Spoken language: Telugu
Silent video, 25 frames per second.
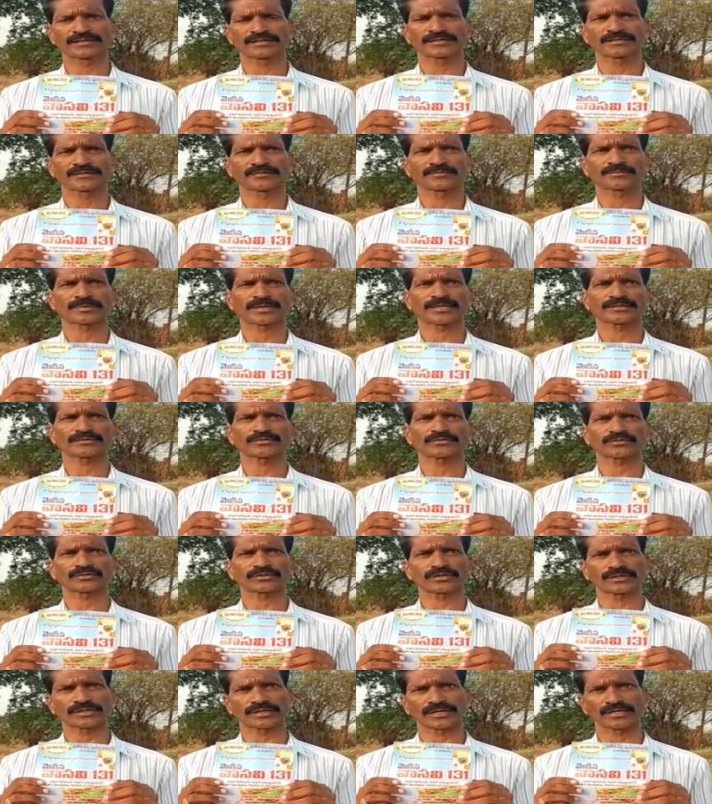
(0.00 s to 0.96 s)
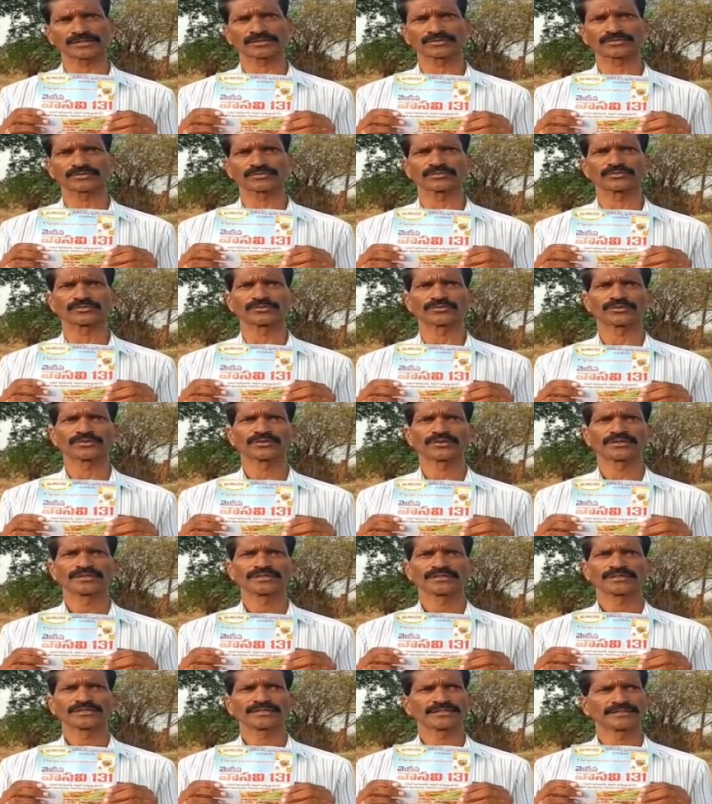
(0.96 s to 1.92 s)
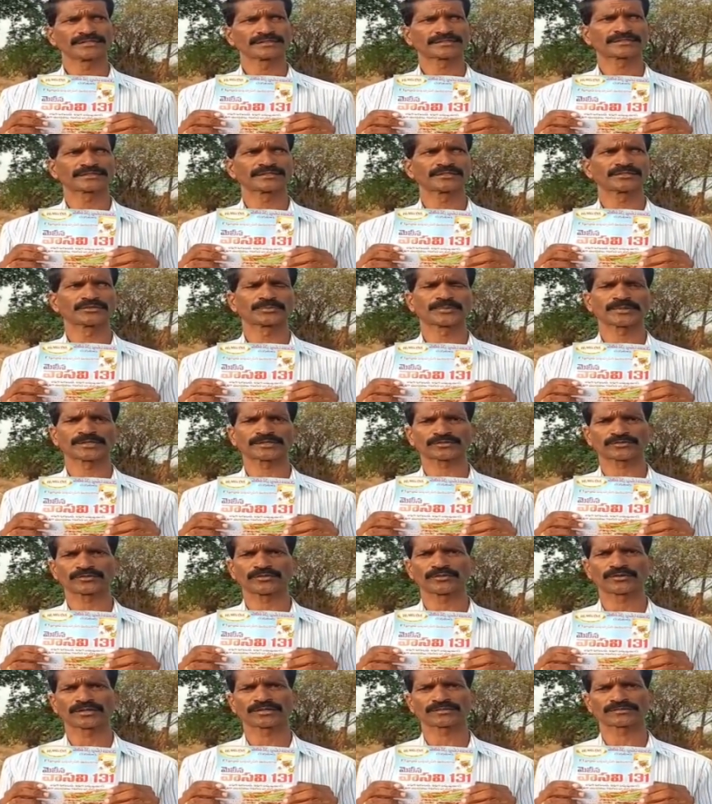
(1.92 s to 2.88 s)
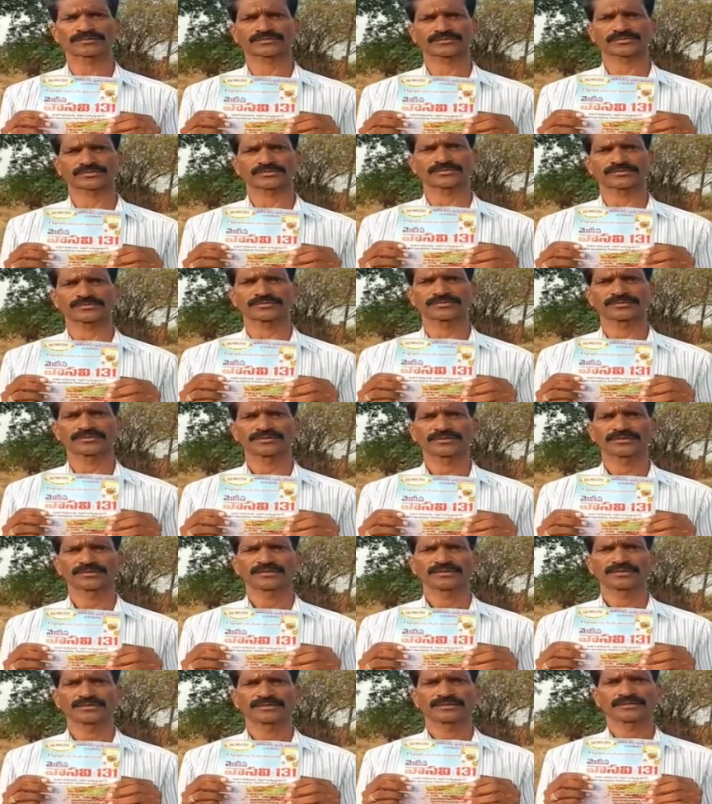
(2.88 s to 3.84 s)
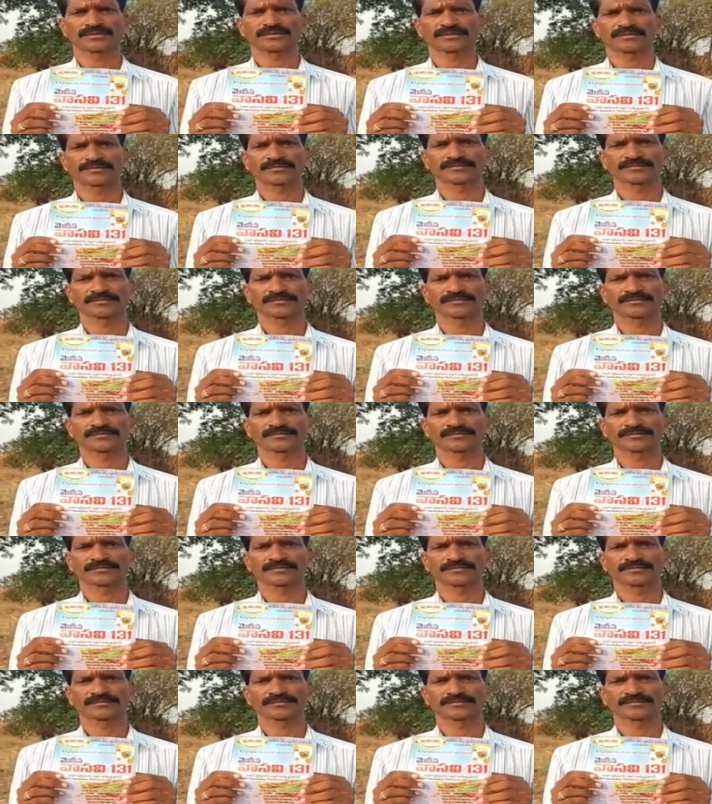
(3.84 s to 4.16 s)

ఏ రైతు కానీ ప్రతి ఒక్క రైతు ఈ సీడు పెట్టుకోవచ్చు